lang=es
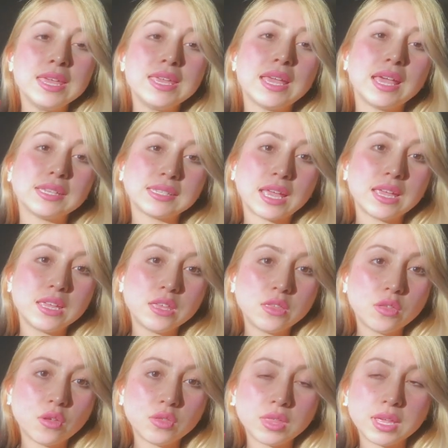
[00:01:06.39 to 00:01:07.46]
y es
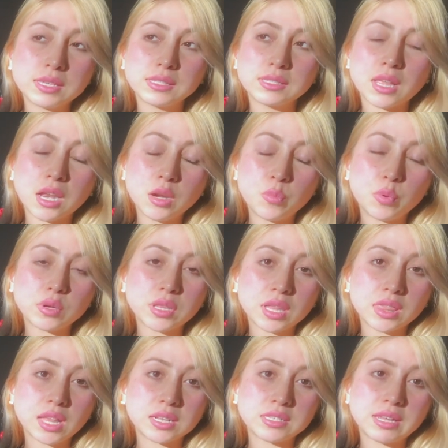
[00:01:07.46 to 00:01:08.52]
ahí donde es tan
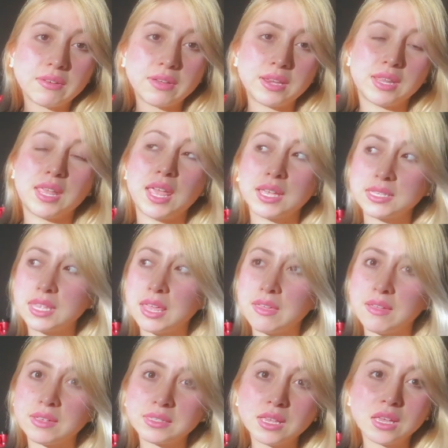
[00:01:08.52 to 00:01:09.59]
importante el saber qué se
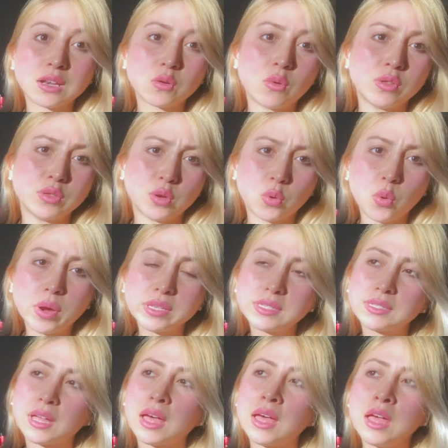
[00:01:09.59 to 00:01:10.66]
debe hacer, cuánto
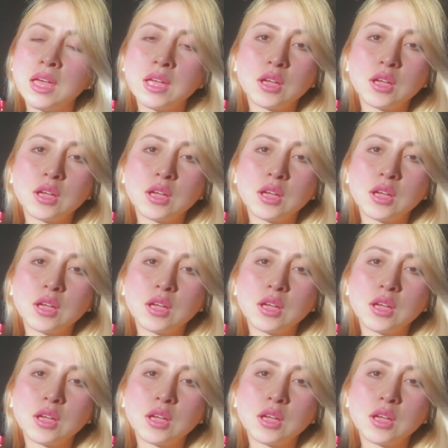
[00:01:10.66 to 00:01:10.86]
cuesta,